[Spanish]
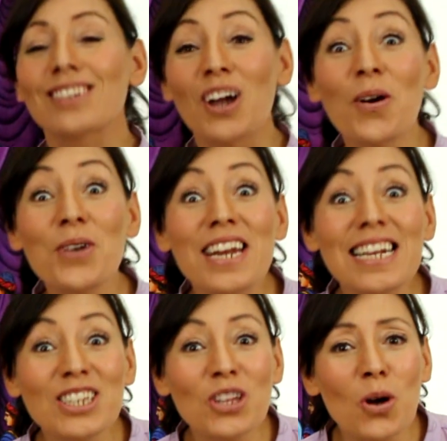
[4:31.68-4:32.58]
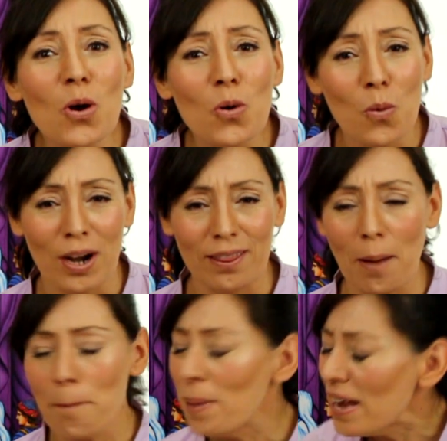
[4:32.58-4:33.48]
con esto
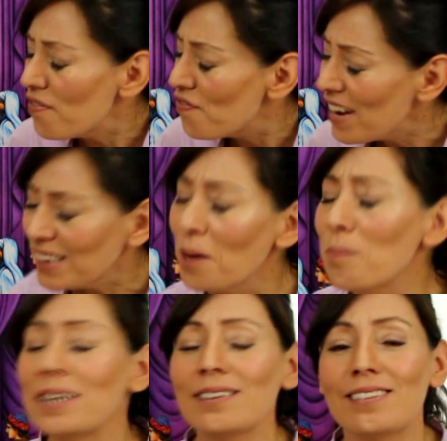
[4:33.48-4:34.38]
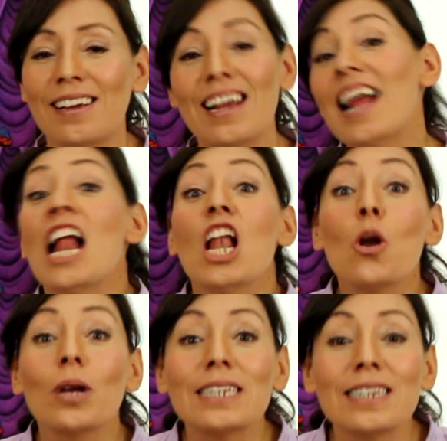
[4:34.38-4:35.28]
concuerda perfectamente
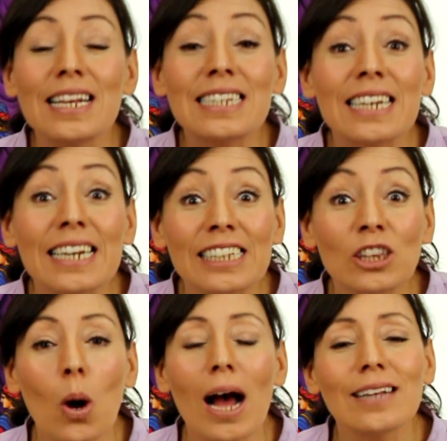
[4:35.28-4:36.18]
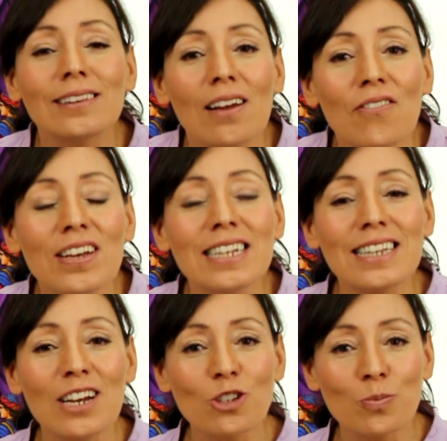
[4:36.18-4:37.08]
lo que está escrito a través
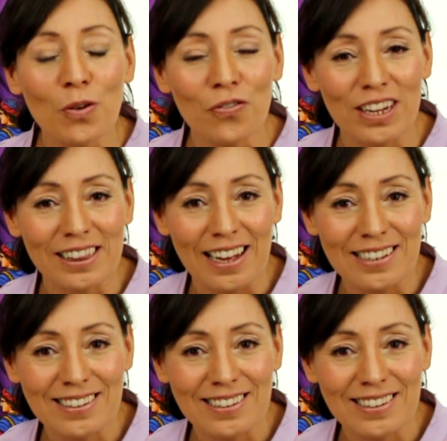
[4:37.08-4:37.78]
de los profetas.